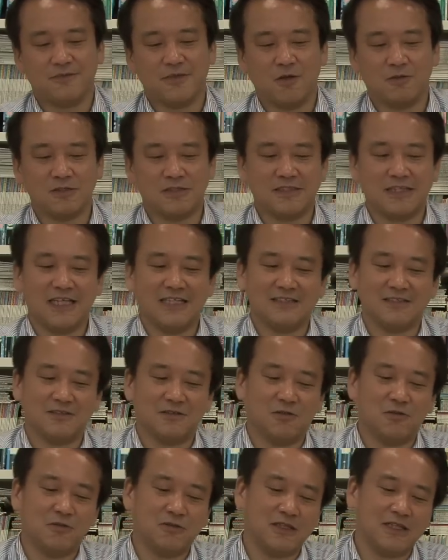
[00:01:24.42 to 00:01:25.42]
お伝えす
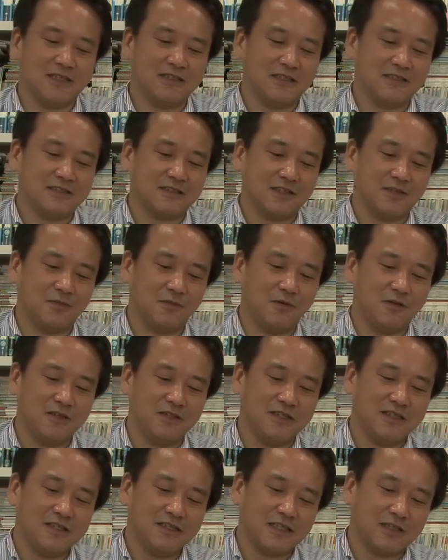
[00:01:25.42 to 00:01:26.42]
る本なんですけども、
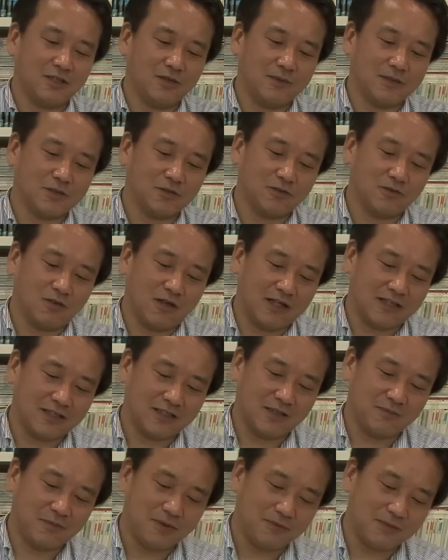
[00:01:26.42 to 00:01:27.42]
例えばちょっと開け
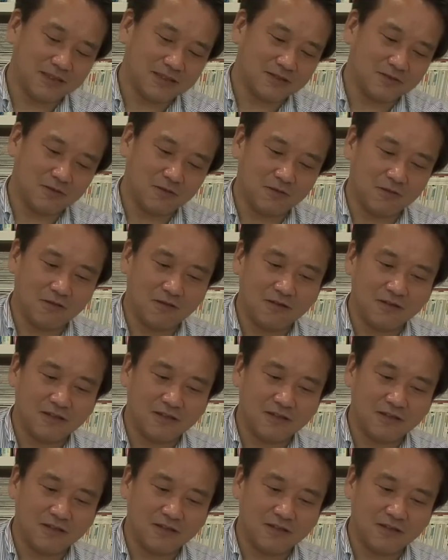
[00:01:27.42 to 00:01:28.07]
てみますと、